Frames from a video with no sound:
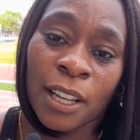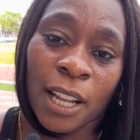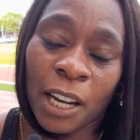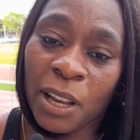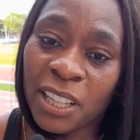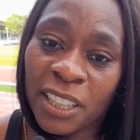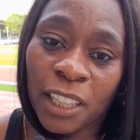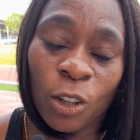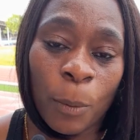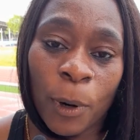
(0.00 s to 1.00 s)
arriba
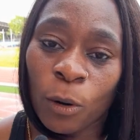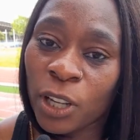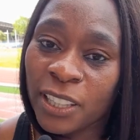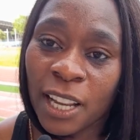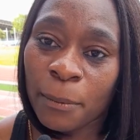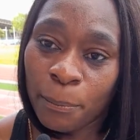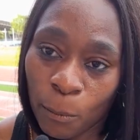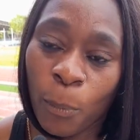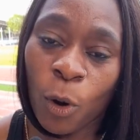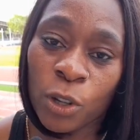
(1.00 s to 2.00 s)
69 para uno ya estar
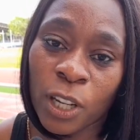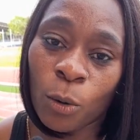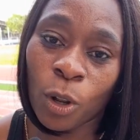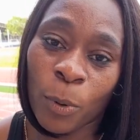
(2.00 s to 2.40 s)
un poco seguro,